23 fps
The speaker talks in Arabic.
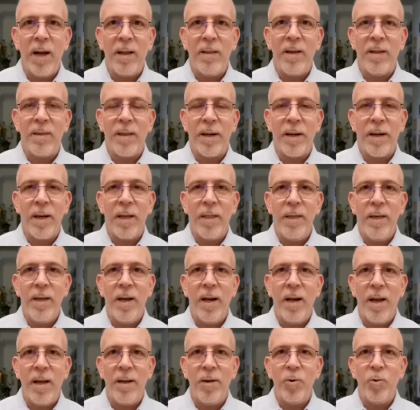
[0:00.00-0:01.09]
الأحداث
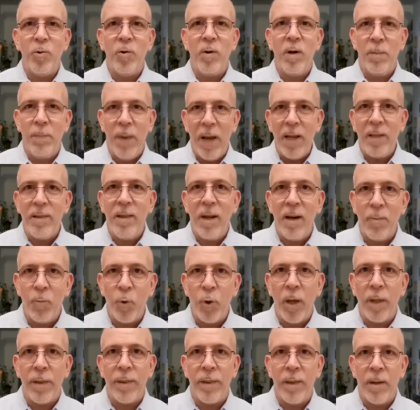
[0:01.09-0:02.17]
الرياضية لأنه البلد
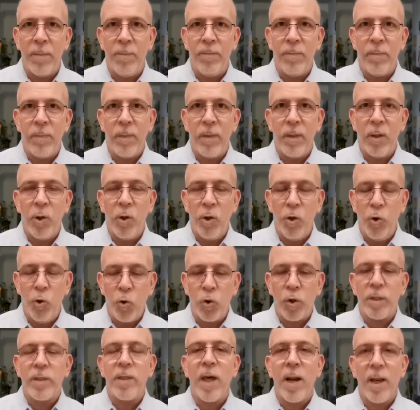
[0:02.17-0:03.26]
المنظم
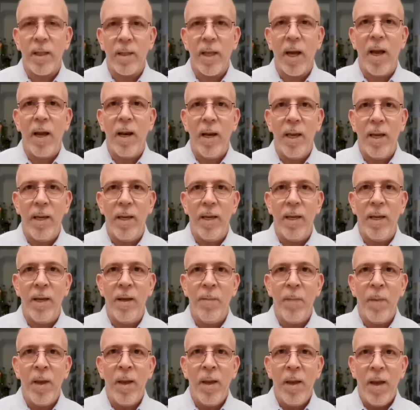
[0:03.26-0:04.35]
يشترط عليه
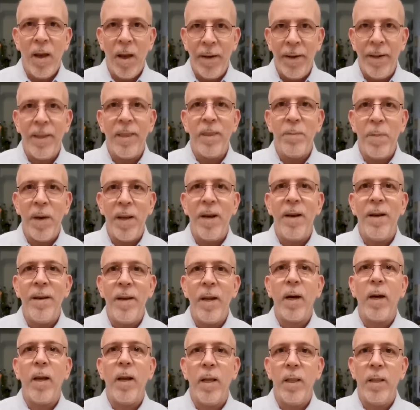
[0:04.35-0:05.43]
أن يضمن
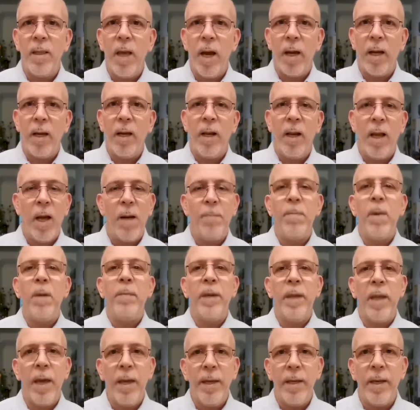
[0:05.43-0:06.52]
النقل الداخلي أما
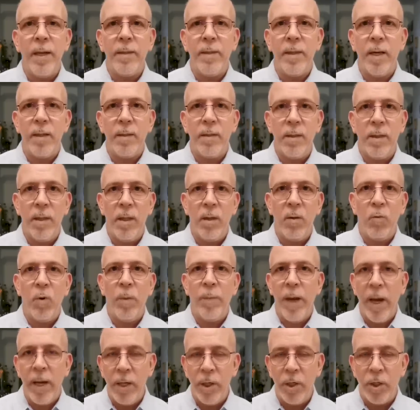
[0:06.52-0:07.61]
من أين تأتي
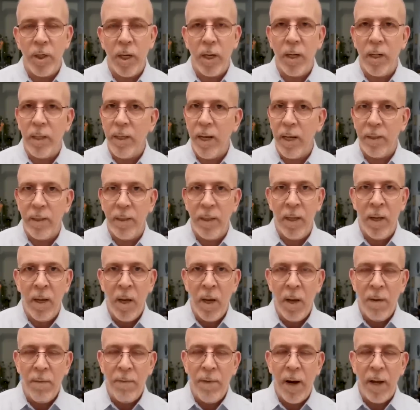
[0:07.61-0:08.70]
وبأي شكل تأتي
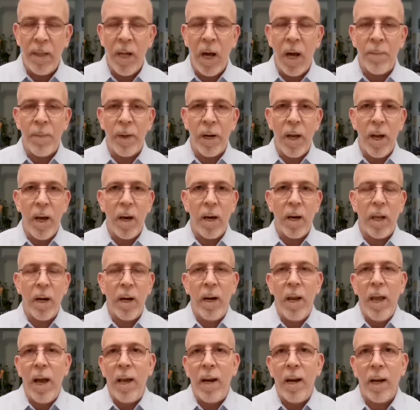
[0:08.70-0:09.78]
فهذا أمر آخر
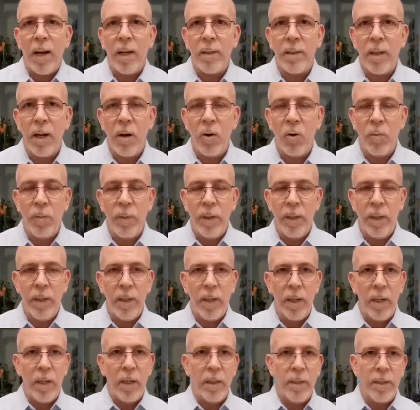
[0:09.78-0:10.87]
لا علاقة له
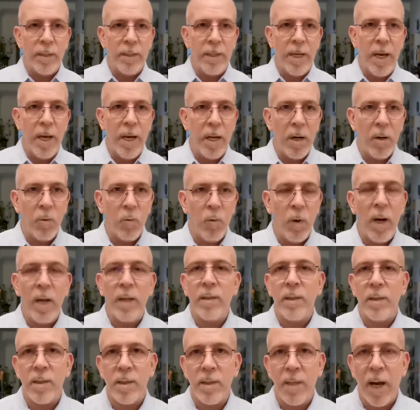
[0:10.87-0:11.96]
بالجزائر ولا
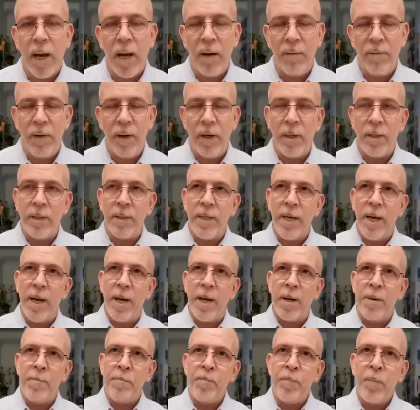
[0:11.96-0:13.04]
تتدخل فيه
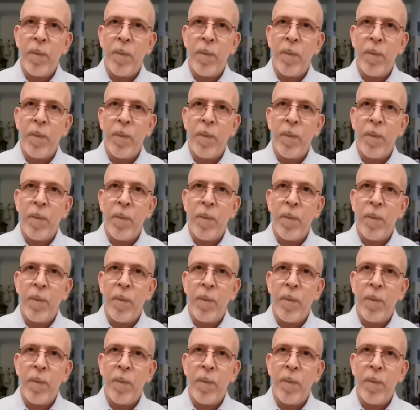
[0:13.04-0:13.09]
الجزائر